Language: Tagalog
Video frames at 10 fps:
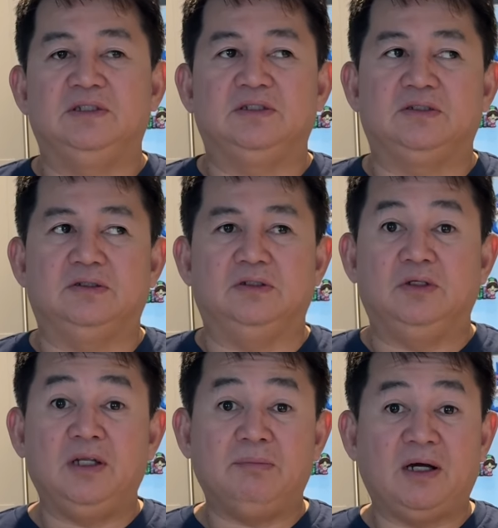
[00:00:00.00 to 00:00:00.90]
So
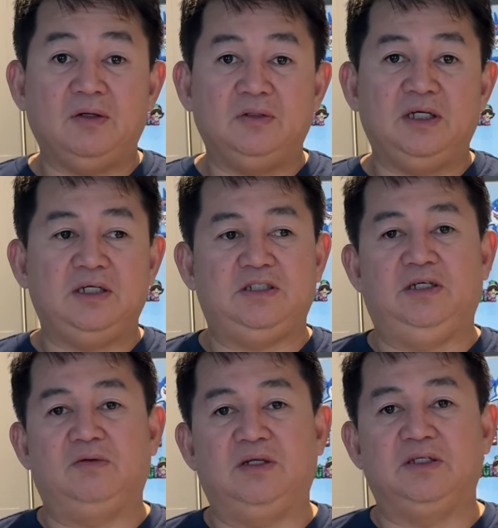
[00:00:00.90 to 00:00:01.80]
yun lang mga Lodi,
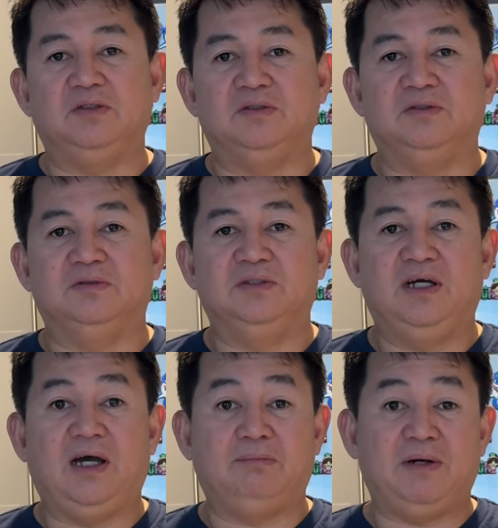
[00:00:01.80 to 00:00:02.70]
share ko lang yung
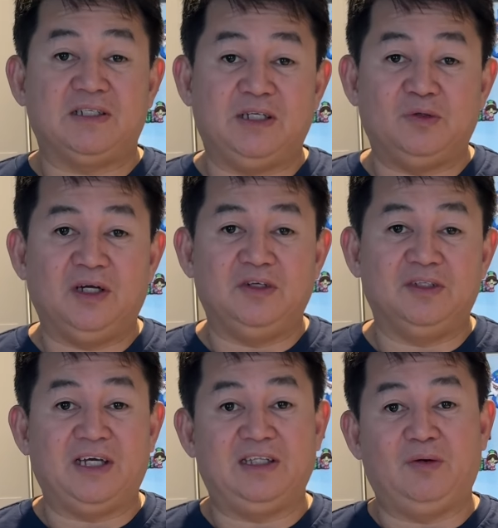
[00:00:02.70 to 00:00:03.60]
unboxing ko ngayon
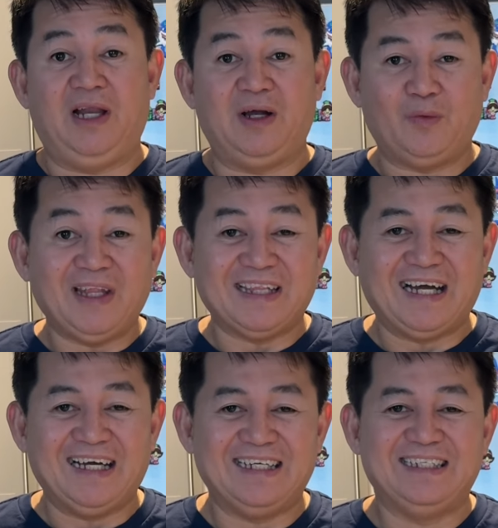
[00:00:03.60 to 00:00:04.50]
kahit walang
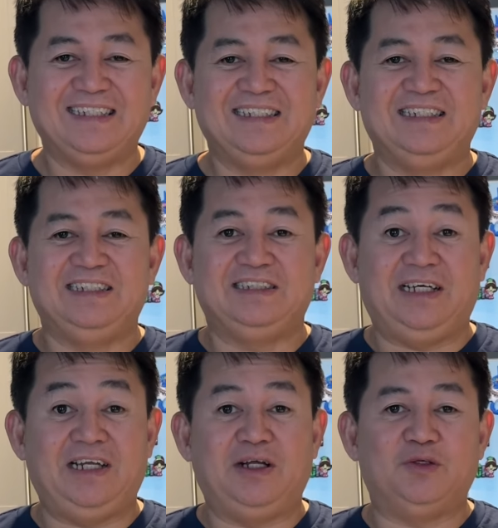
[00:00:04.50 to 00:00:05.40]
kwenta.
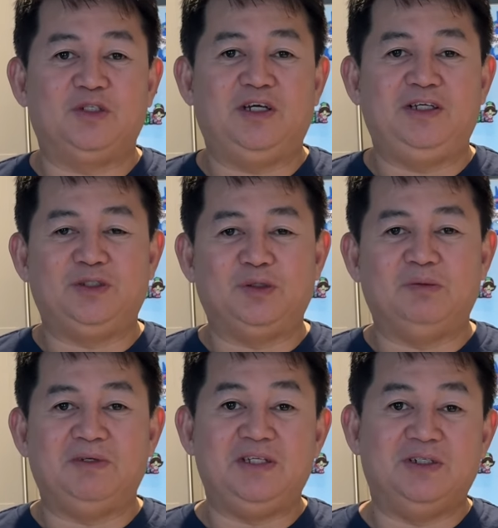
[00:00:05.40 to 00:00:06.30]
Sana nagustuhan niyo itong
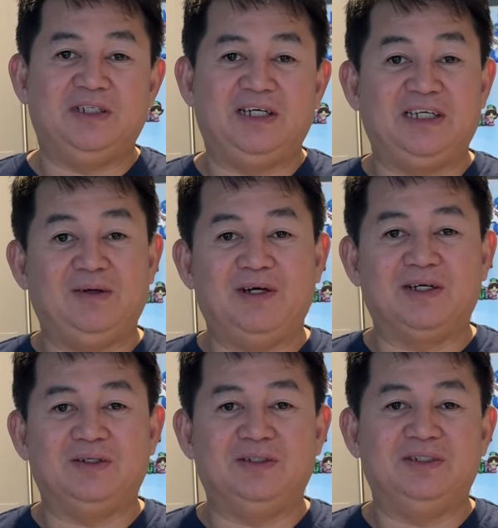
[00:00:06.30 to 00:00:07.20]
video na ginawa
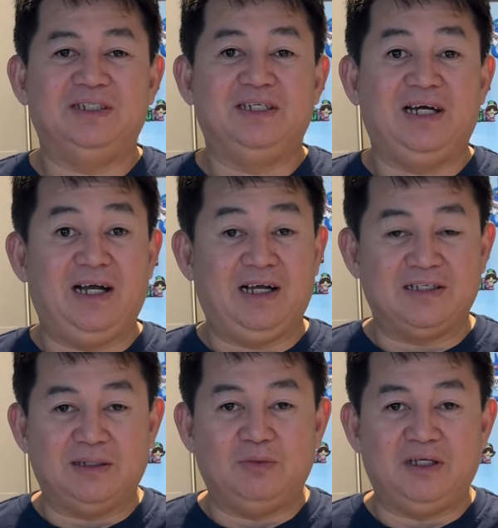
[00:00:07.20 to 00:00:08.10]
ko. Hanggang
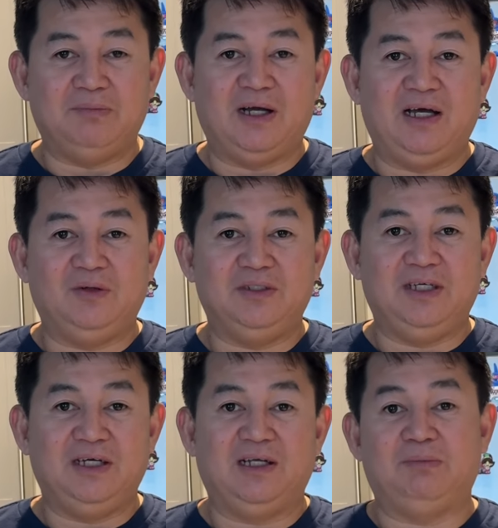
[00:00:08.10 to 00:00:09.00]
sa muli mga Lodi
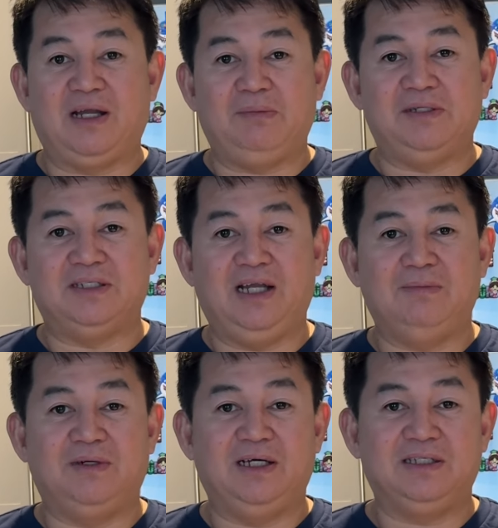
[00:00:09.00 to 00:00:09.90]
at maraming
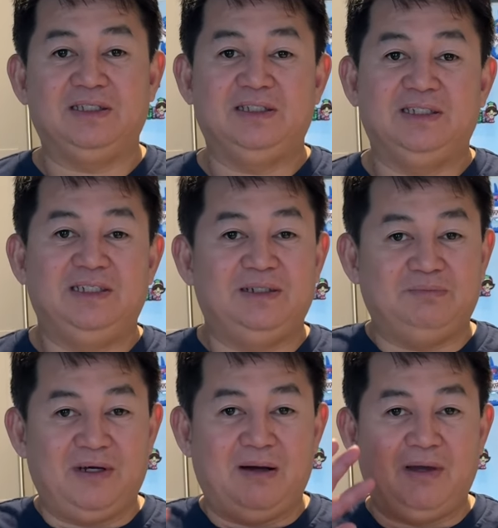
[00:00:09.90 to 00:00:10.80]
salamat.
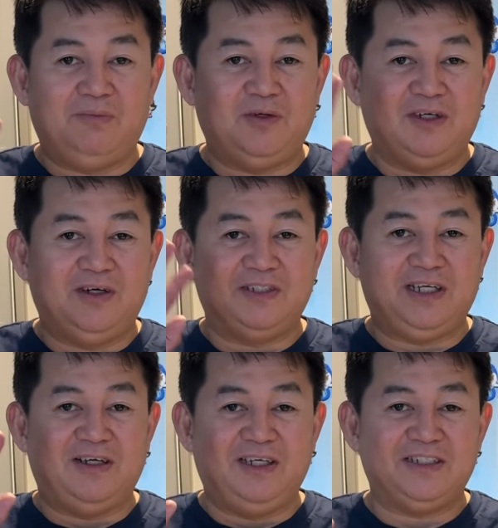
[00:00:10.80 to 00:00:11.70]
Bye-bye for now. See
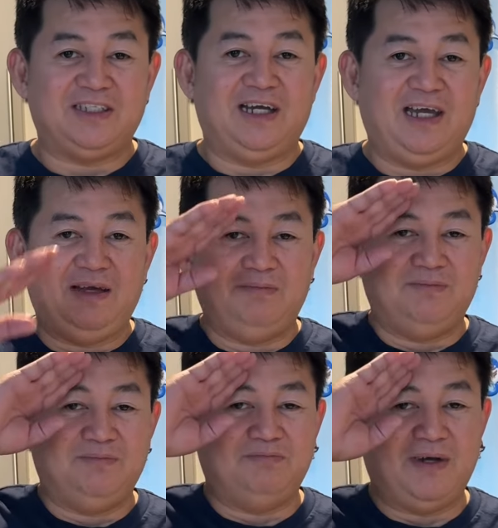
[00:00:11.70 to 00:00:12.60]
you next
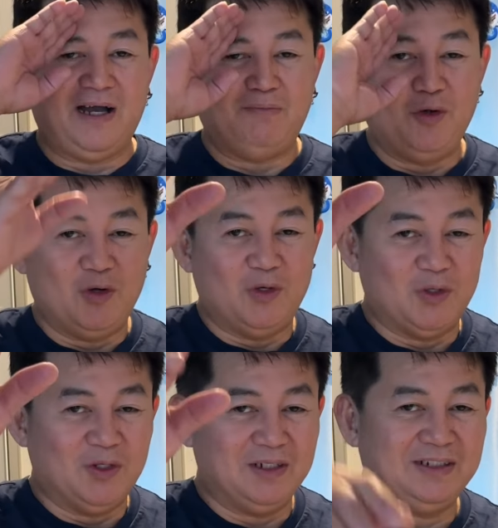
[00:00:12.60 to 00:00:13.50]
time.
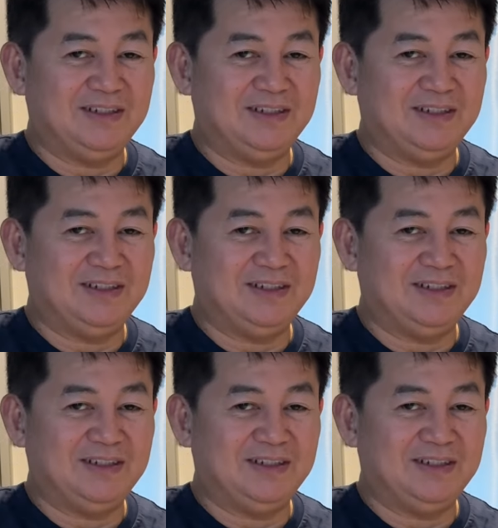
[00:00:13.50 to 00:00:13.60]
Babu!